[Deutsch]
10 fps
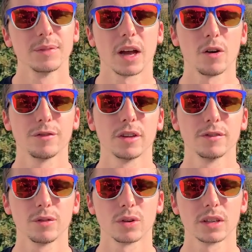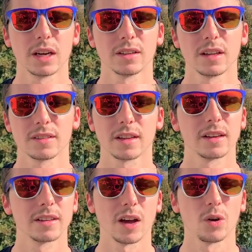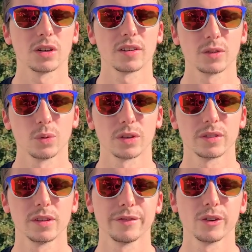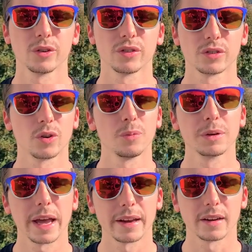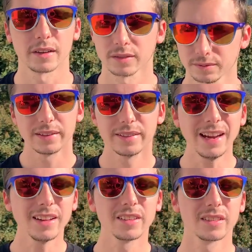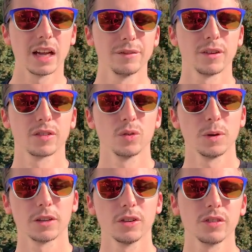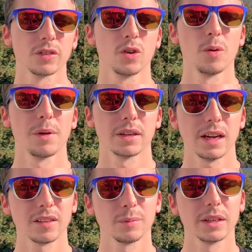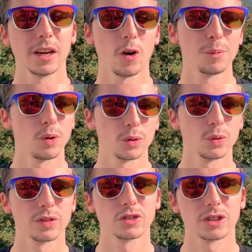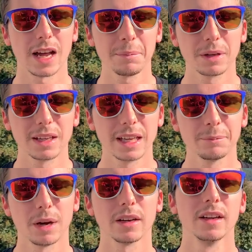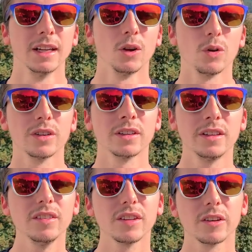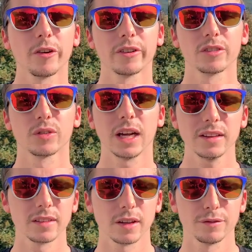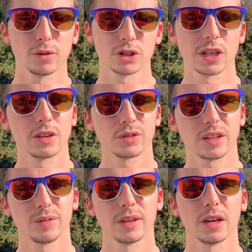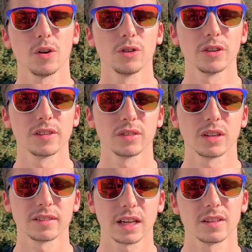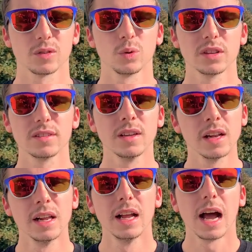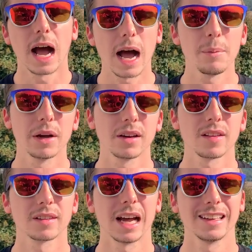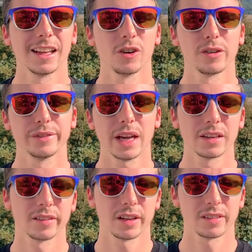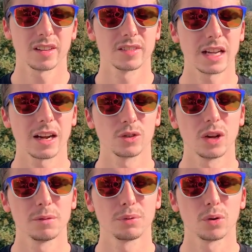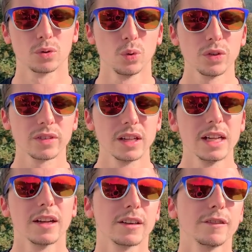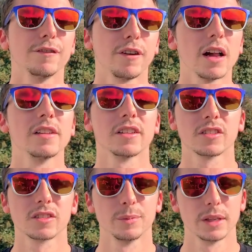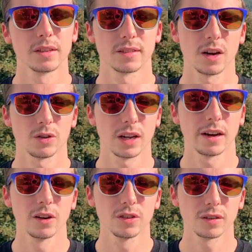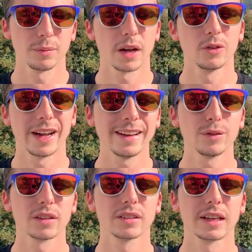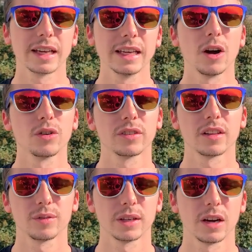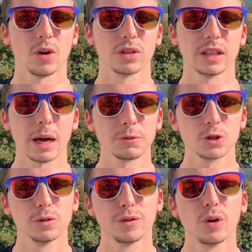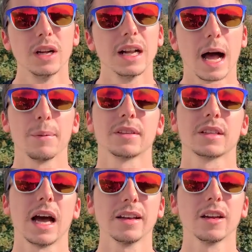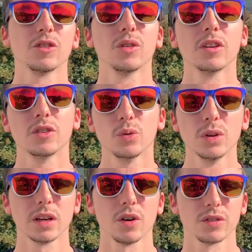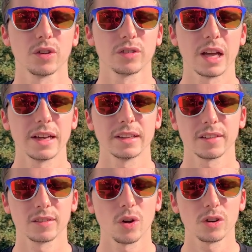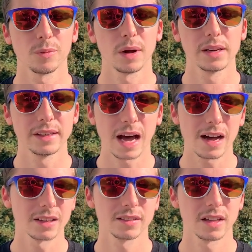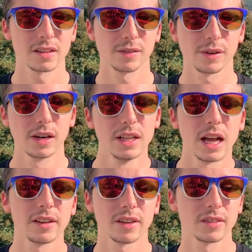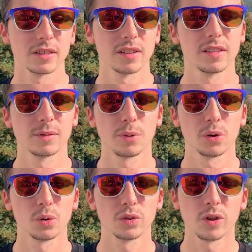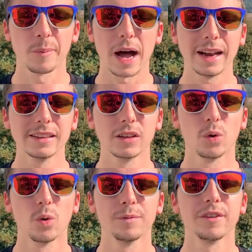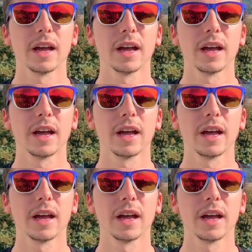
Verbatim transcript: Daraufhin wurde dann tatsächlich auch das Kursziel von ThyssenKrupp geändert. Denn es ist einfach so bei ThyssenKrupp, dass man ja auch Prognosen schon abgegeben hat und die sind noch nicht so ganz nach Vorstellung, deswegen auch noch nicht so das ganz hohe Ziel aber das kann ja noch werden. Das heißt also, die aktuellen Prognosen fallen äh, zumindest laut Analystenmeinung etwas gering aus, deswegen auch die Abstufung. Aber es kann natürlich durchaus noch sein, dass dort nochmal nachgesetzt wird, heißt also, dass diese Prognosen nochmal angehoben